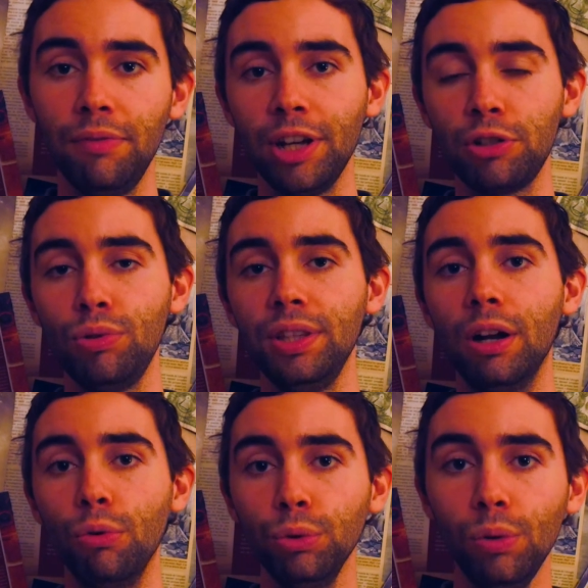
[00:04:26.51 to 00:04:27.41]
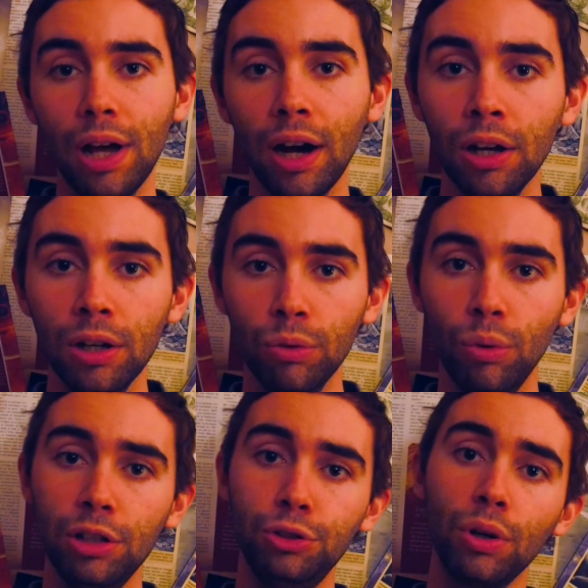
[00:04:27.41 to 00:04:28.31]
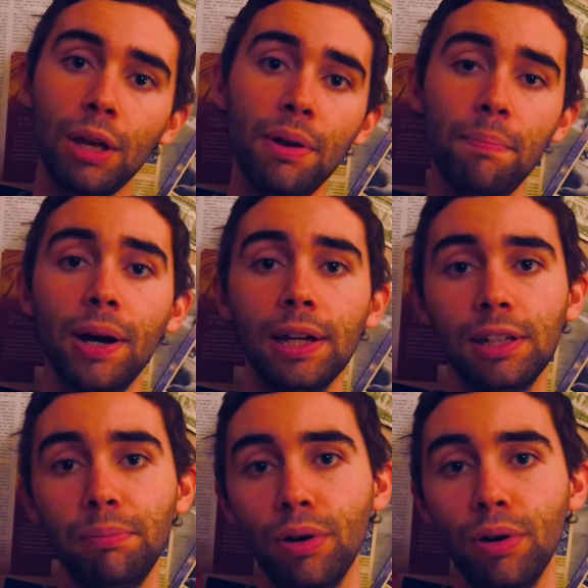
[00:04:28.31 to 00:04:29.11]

effectué dans l'au-delà, où elles auraient même par exemple